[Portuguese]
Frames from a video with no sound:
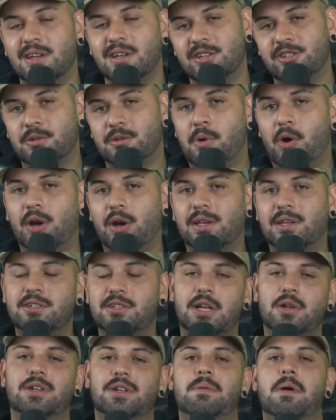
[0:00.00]
Tinha uma hora que
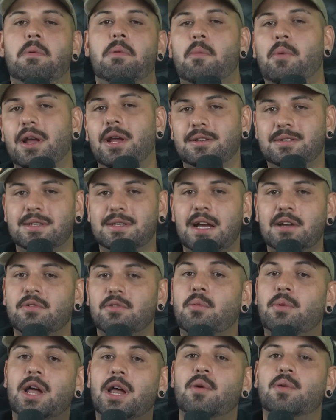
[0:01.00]
já não dá mais pra morar na cidade,
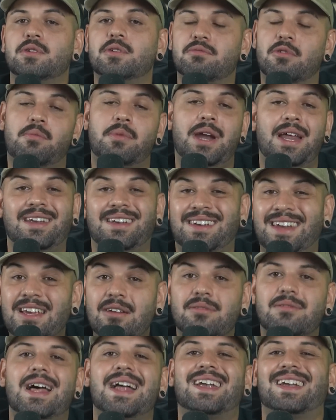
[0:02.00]
vão morar onde? Vão morar
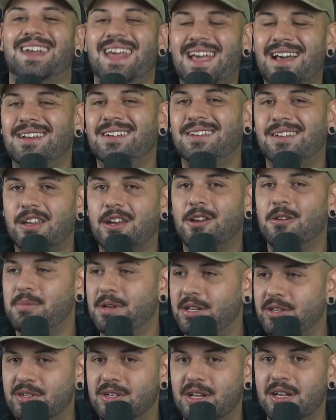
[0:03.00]
dentro da terra,
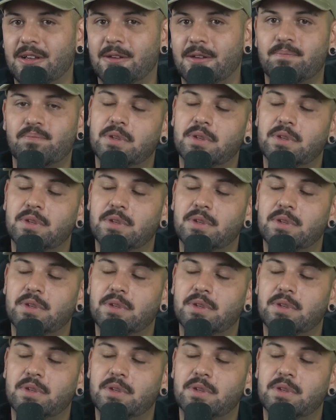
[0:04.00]
literalmente, né?